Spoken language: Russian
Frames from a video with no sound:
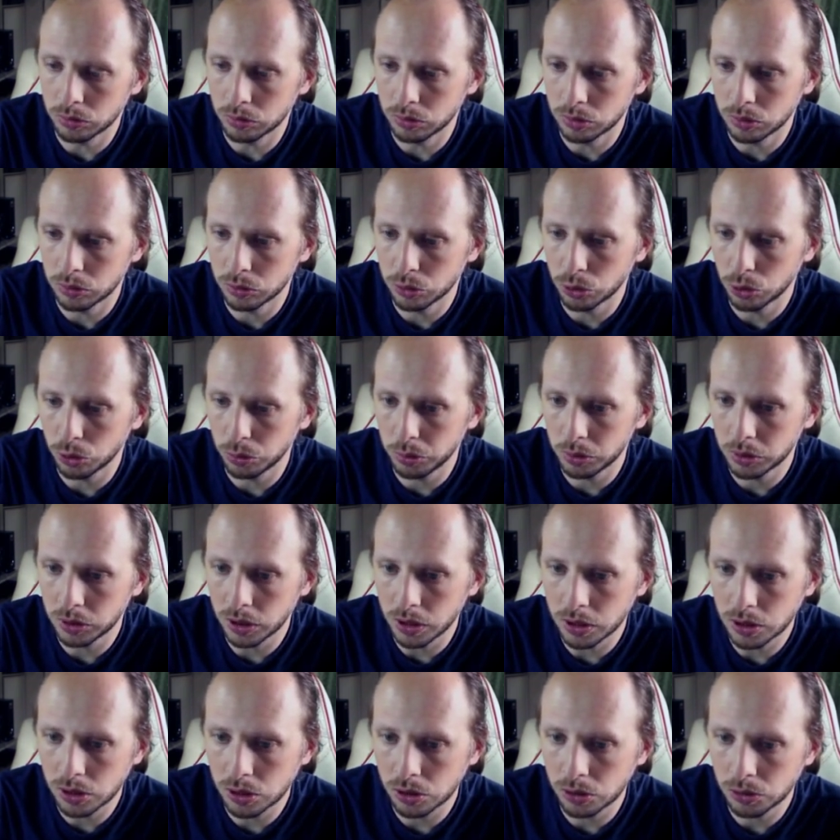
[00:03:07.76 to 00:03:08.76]

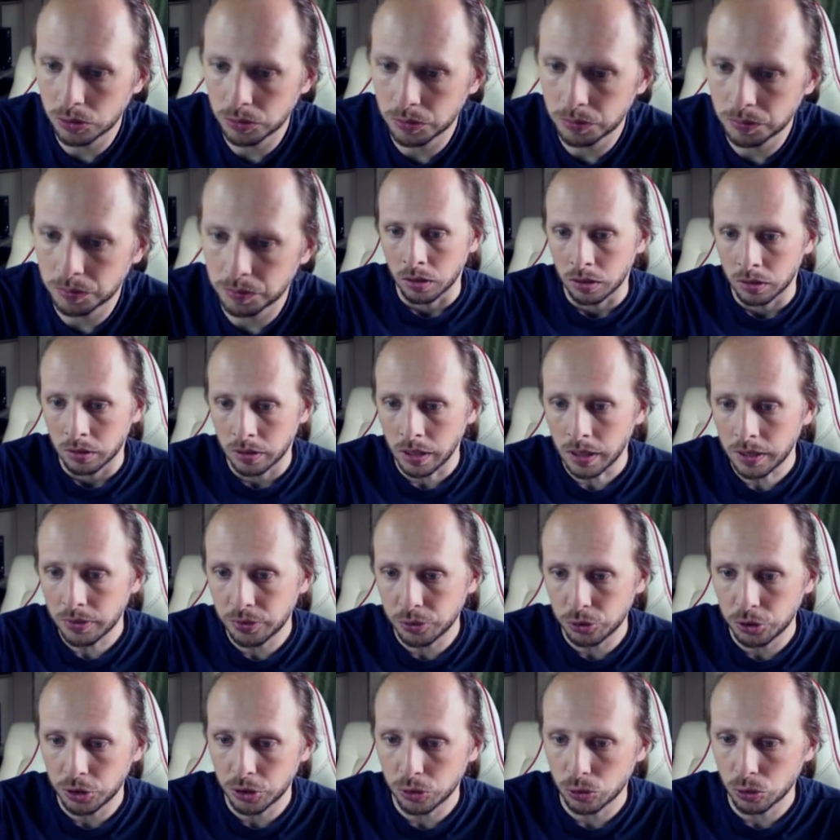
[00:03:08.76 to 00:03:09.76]
Переходим в
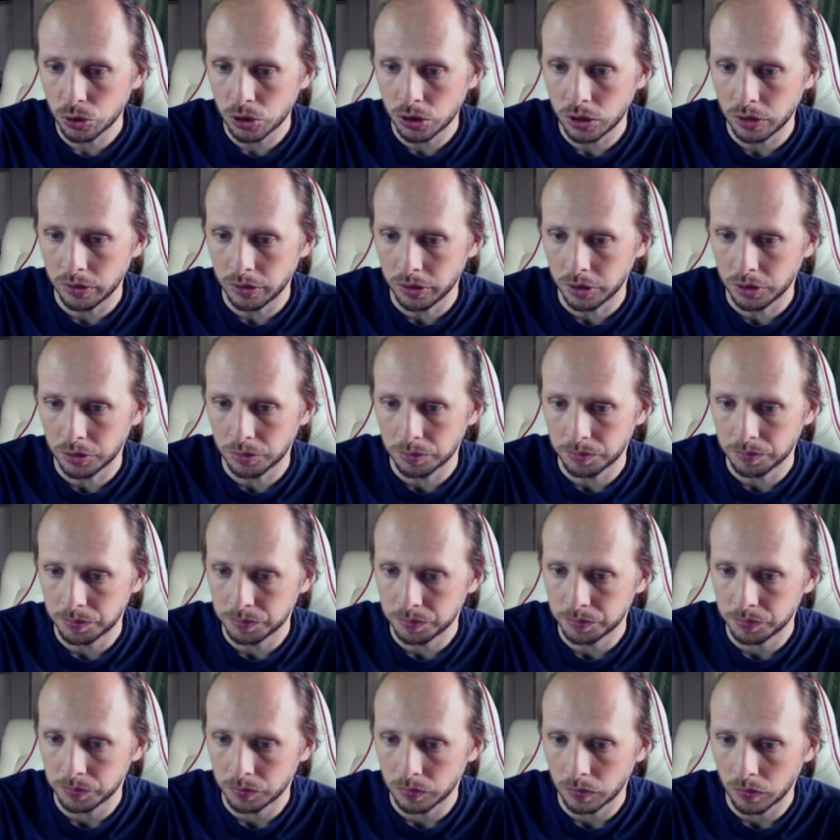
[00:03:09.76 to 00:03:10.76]
документацию. Как же дело
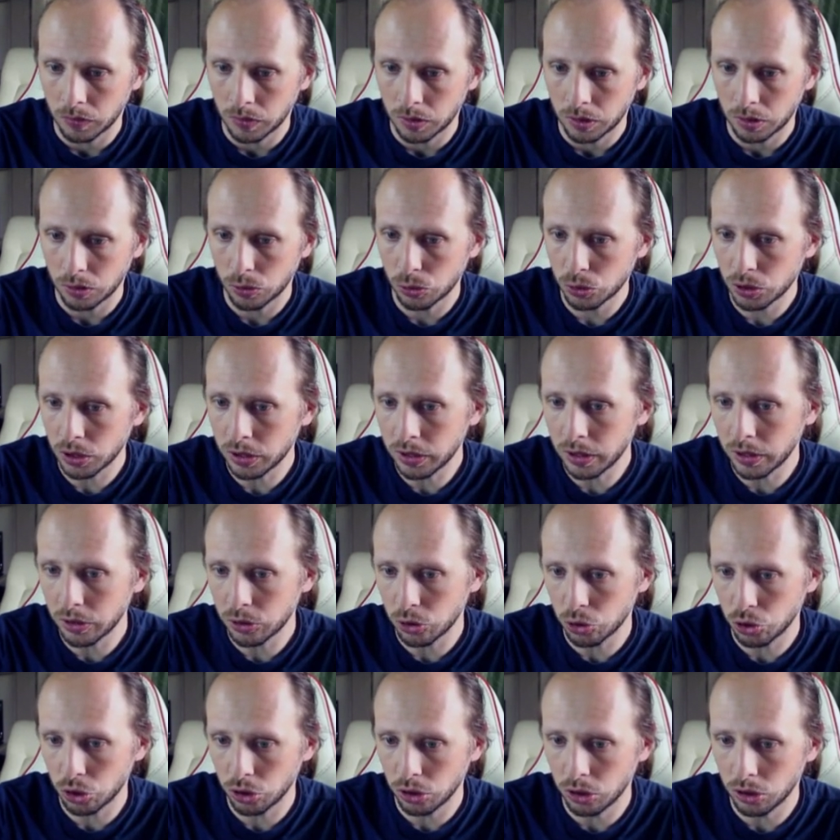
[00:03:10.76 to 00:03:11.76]
установить?
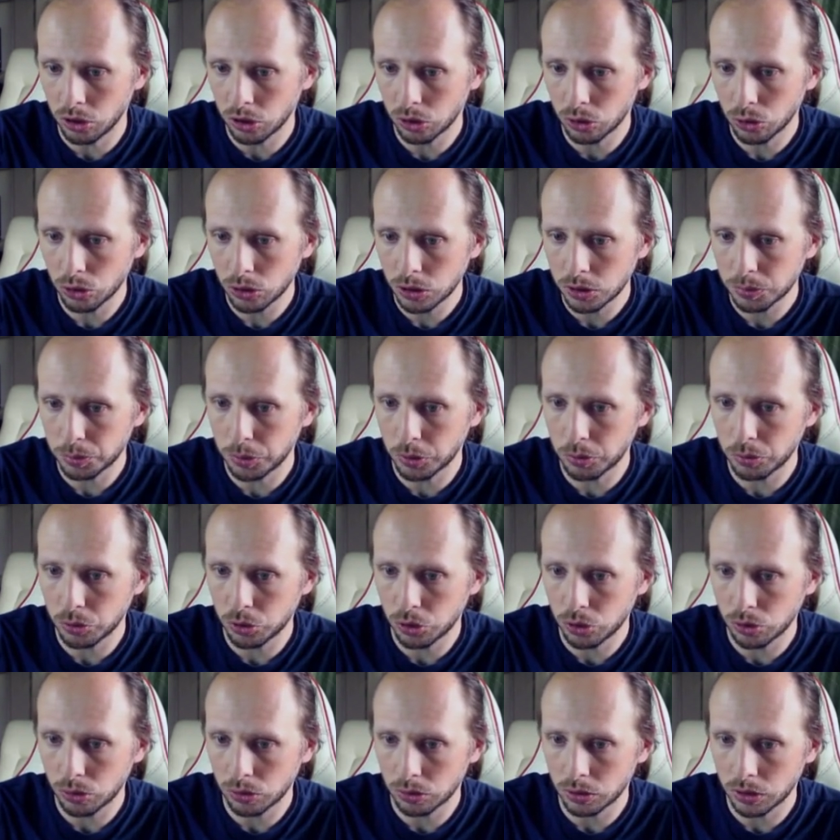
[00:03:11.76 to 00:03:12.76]
Устанавливается очень
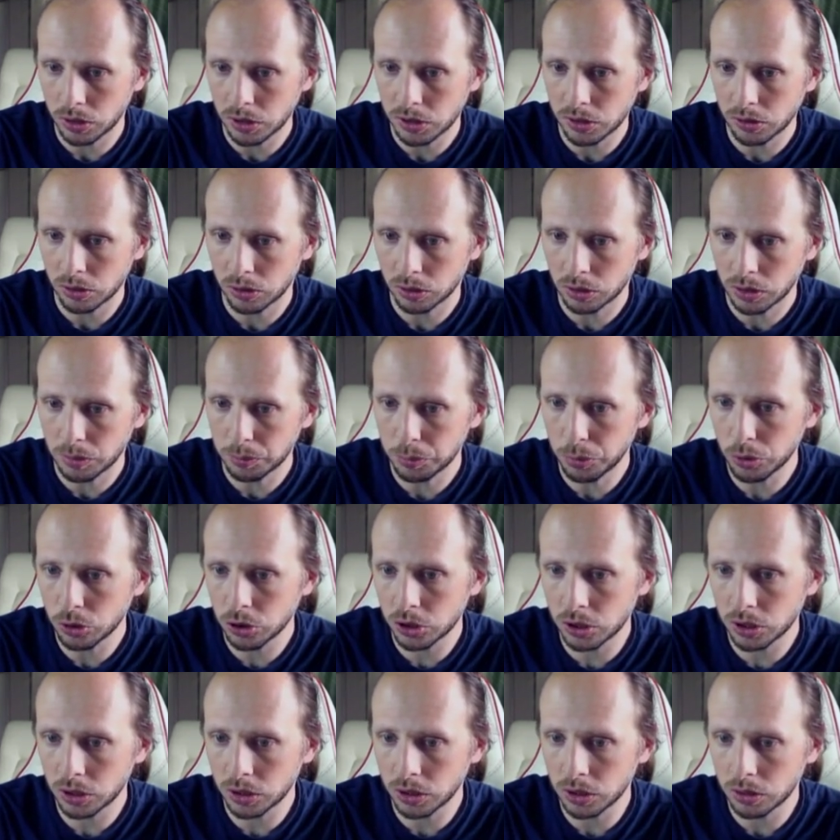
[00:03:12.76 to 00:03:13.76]
легко с помощью
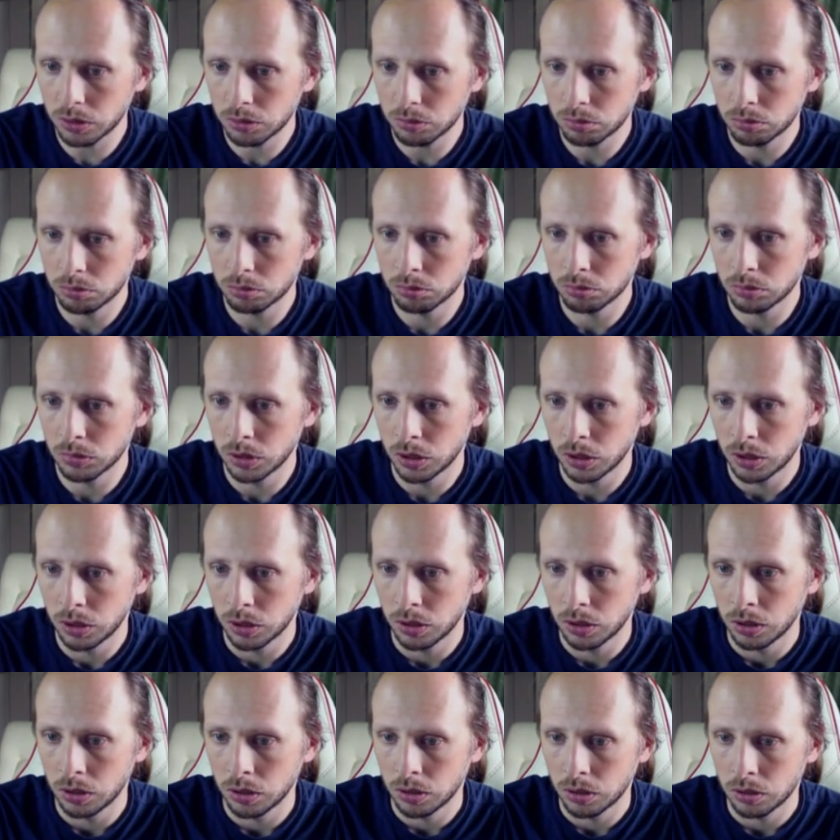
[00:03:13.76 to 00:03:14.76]
нашего
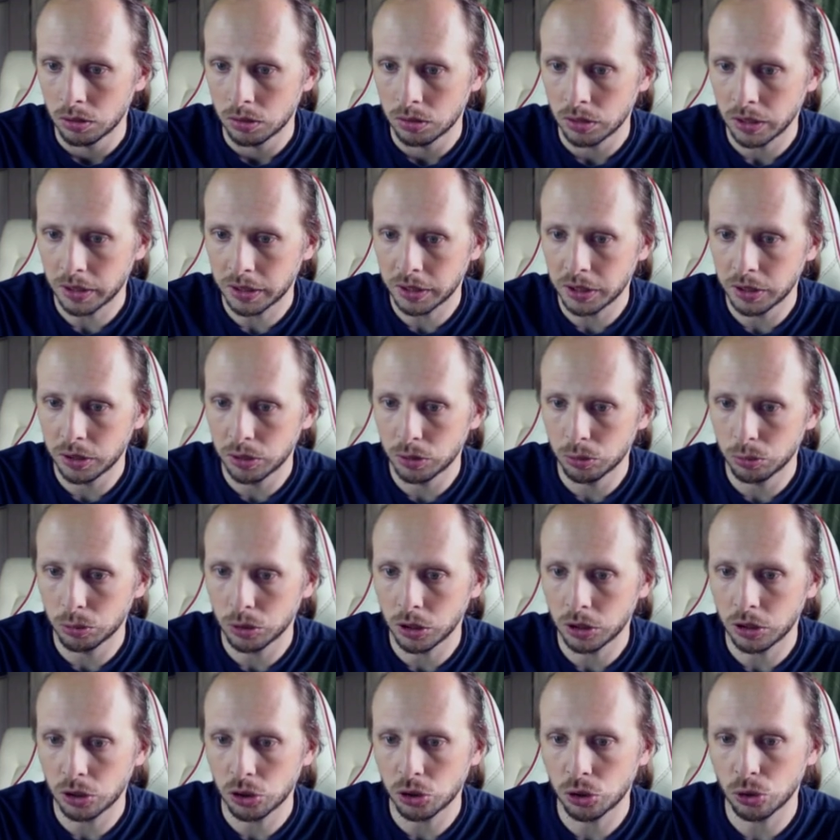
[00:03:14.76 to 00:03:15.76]
компостера.
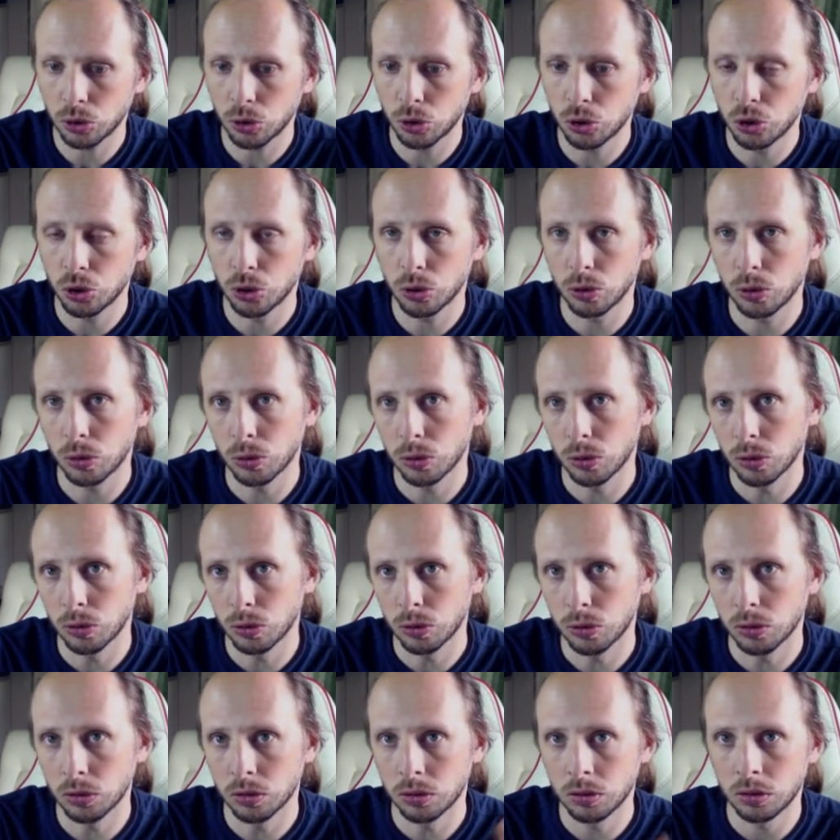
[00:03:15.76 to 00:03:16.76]
Закидываем вот эту
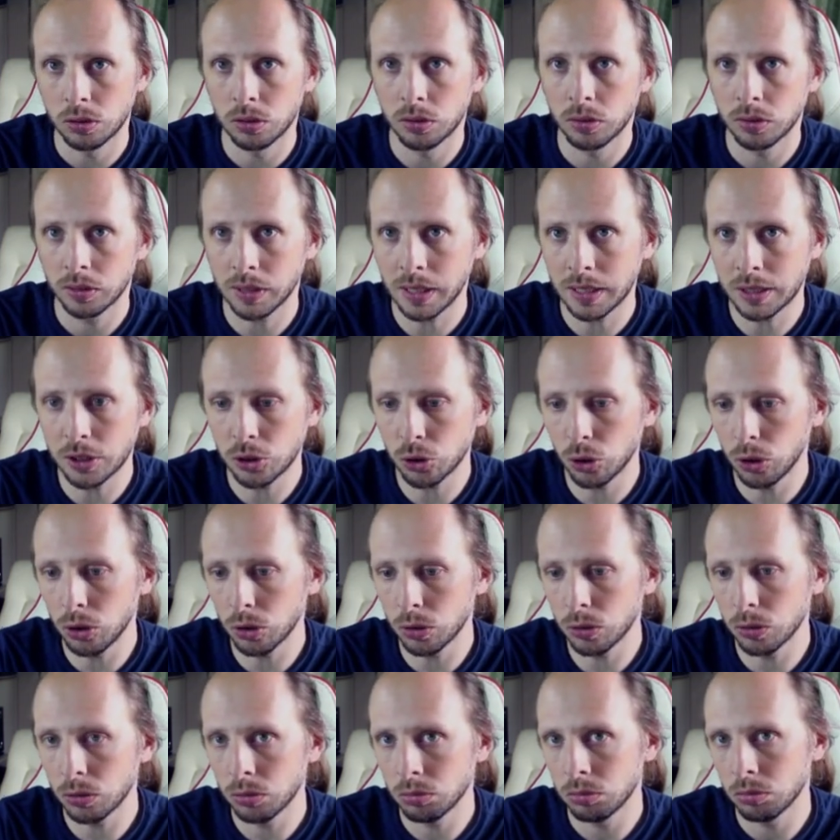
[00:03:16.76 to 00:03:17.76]
строчку
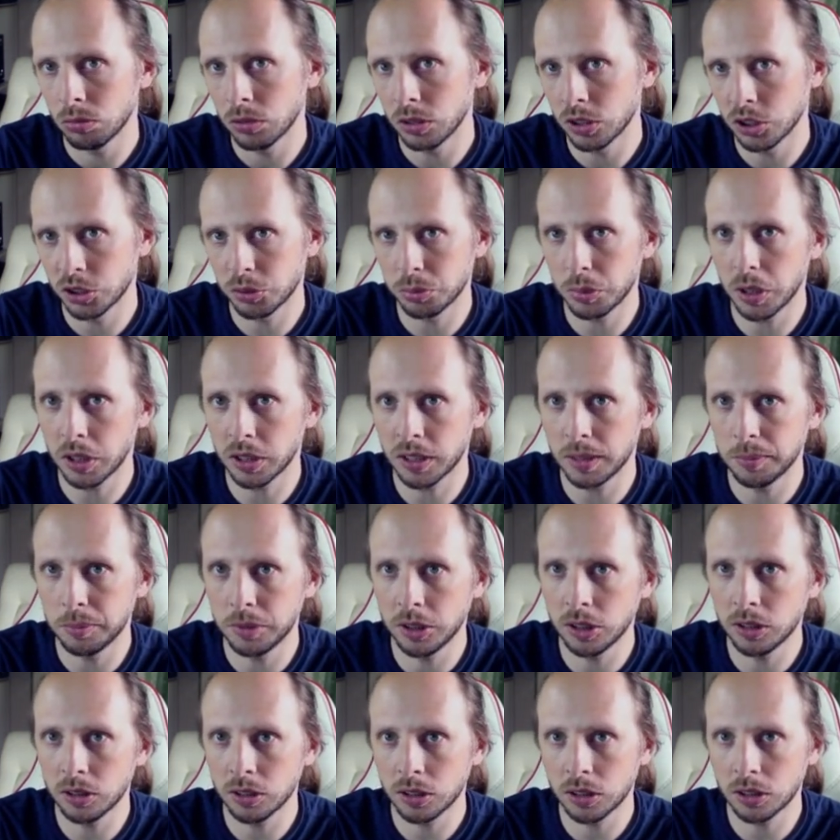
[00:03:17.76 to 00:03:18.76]
в консольку,
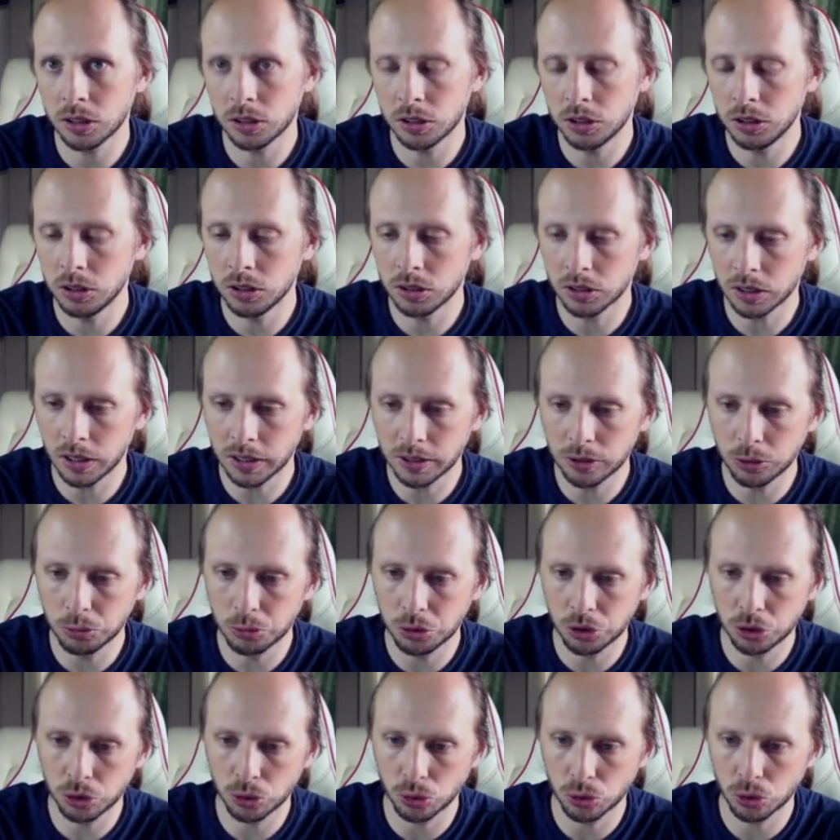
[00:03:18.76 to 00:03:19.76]
жмакаем
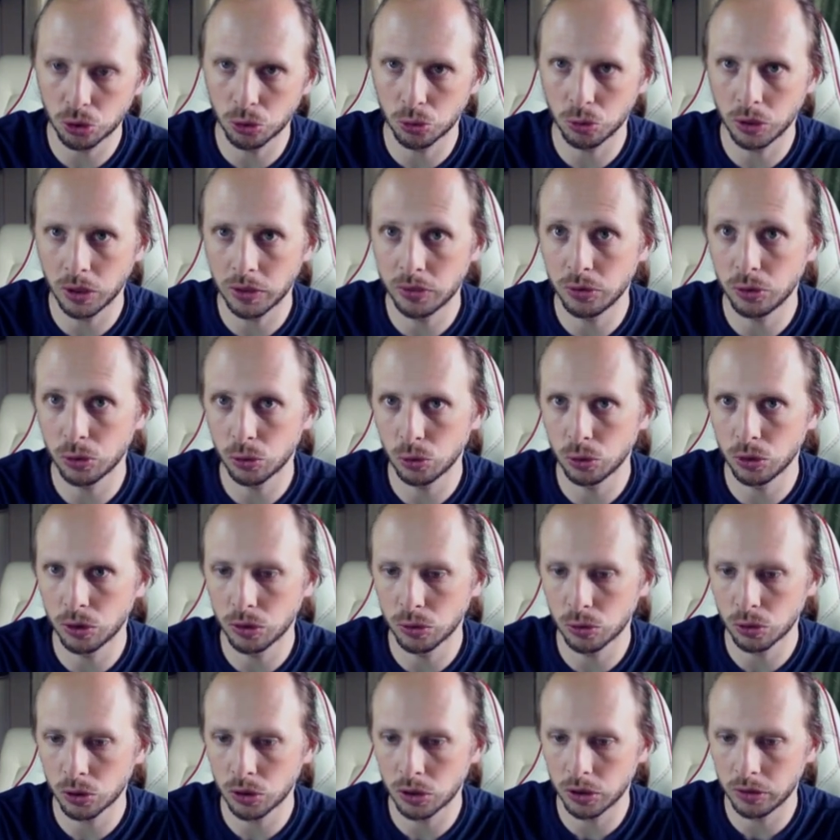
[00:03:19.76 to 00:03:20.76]
Enter и радуемся, то,
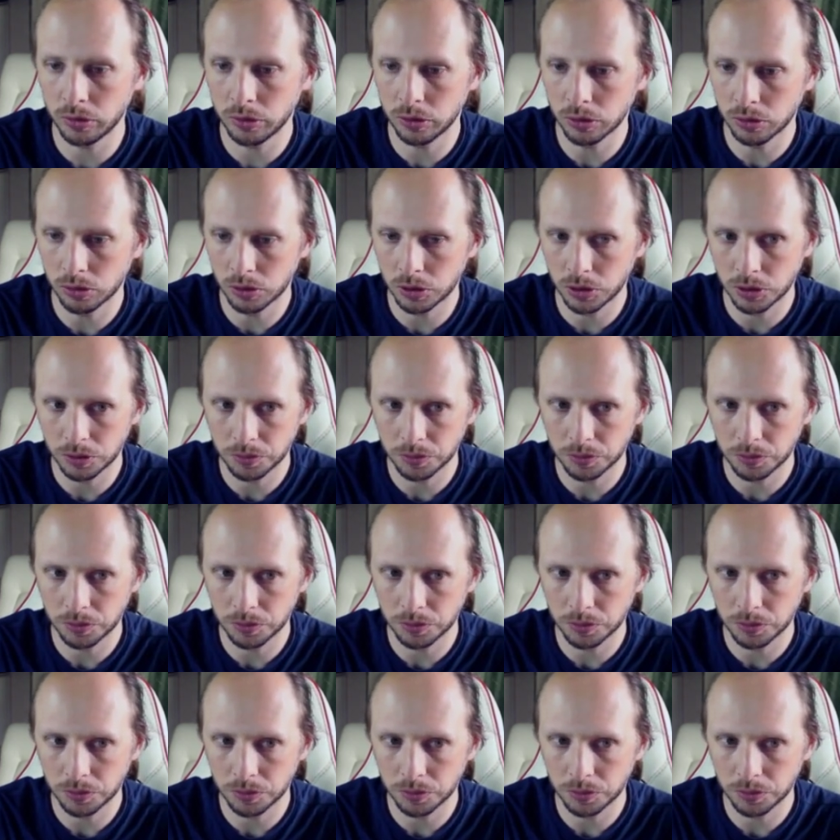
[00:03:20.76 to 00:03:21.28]
что у нас все дело